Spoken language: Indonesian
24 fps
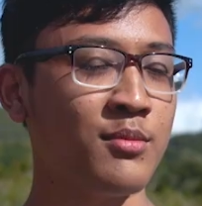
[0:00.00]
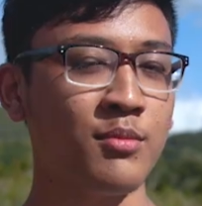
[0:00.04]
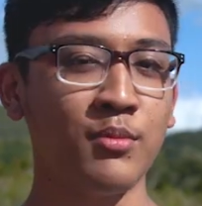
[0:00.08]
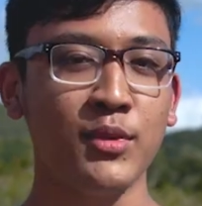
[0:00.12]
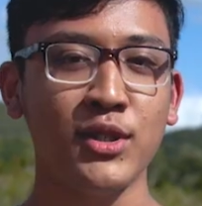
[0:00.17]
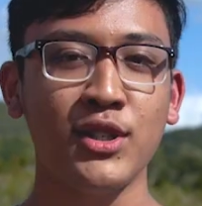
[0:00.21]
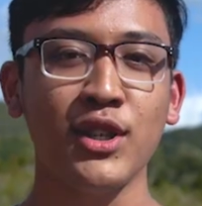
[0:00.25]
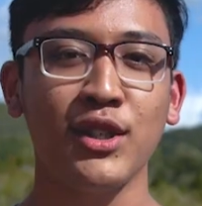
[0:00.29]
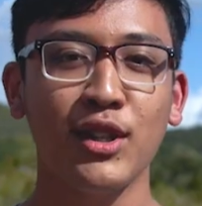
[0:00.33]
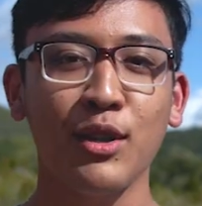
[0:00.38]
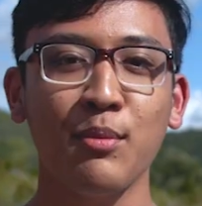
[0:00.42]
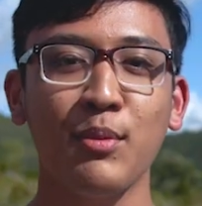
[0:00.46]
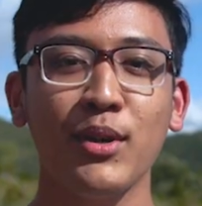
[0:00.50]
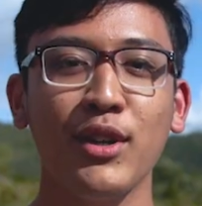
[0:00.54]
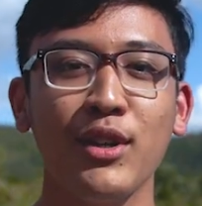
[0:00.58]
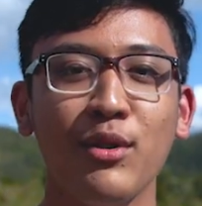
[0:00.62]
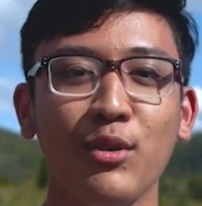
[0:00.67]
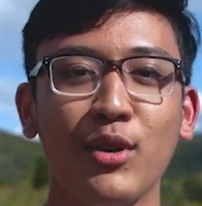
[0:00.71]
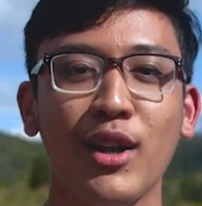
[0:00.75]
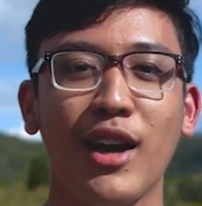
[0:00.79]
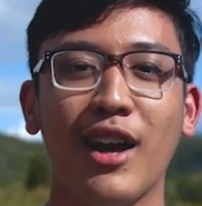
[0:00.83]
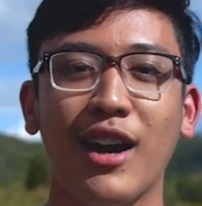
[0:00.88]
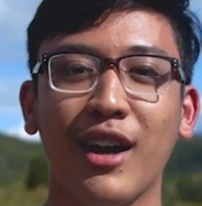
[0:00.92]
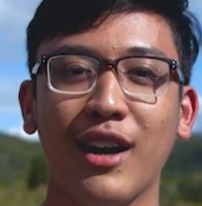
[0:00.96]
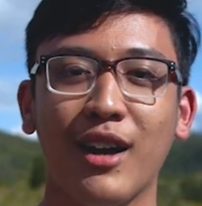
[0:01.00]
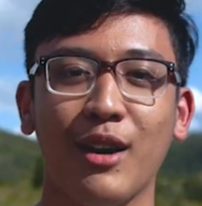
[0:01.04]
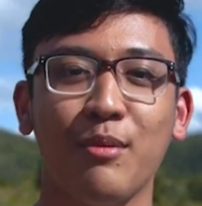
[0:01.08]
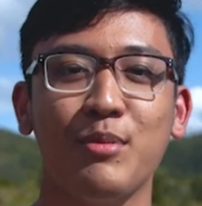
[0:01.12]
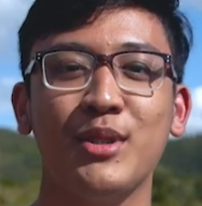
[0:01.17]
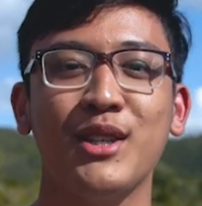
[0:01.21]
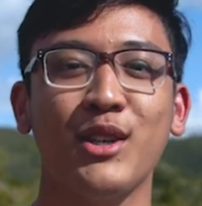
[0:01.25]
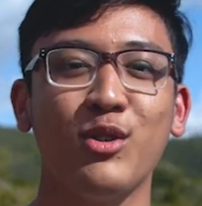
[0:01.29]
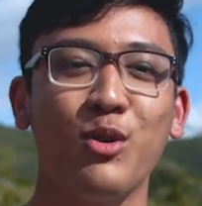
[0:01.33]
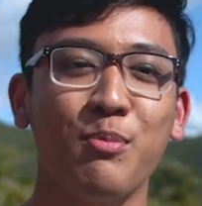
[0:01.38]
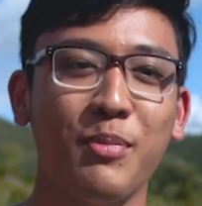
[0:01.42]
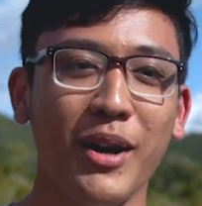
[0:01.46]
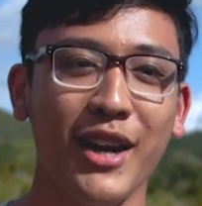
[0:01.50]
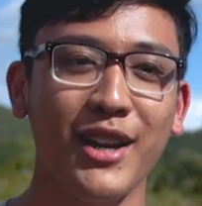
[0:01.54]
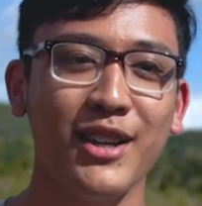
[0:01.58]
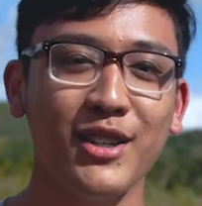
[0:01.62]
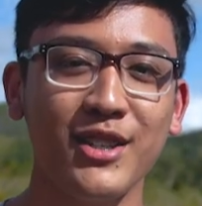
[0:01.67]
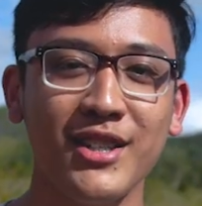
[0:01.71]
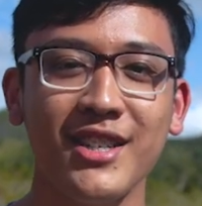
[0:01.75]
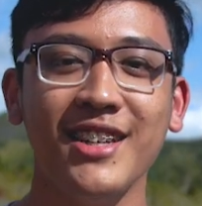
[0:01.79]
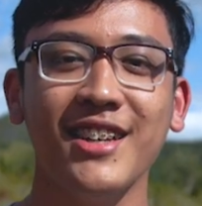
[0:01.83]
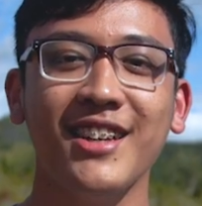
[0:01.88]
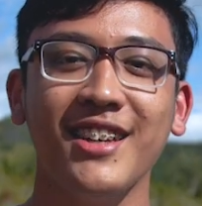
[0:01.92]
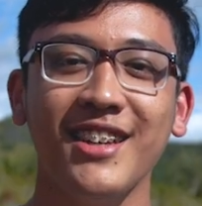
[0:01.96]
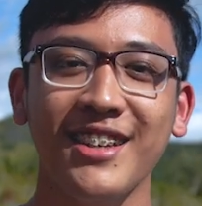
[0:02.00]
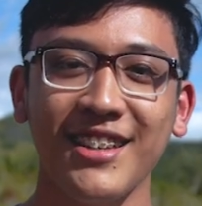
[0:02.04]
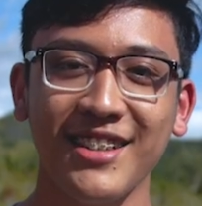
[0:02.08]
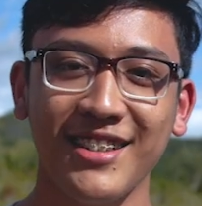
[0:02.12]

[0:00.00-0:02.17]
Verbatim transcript: Mission trip ini udah nggak bisa dilupain sih